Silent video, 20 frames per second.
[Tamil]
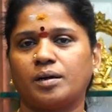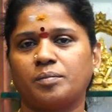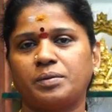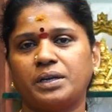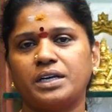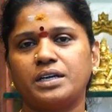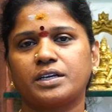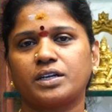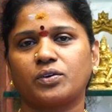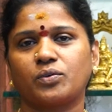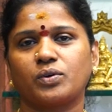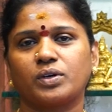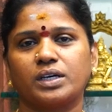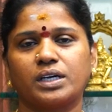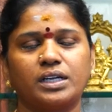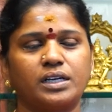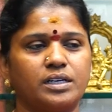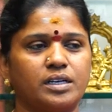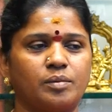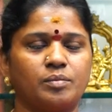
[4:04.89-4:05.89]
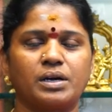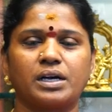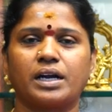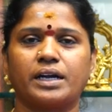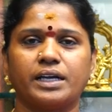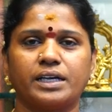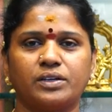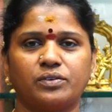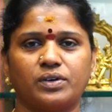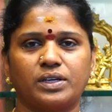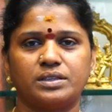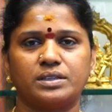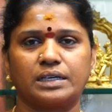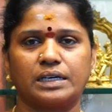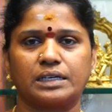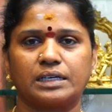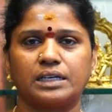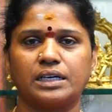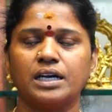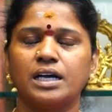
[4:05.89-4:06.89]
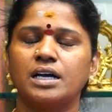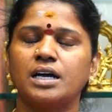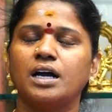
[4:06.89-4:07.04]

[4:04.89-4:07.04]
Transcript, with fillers: அப்படின்றவங்க நம்ம கடைக்கு வந்தாங்க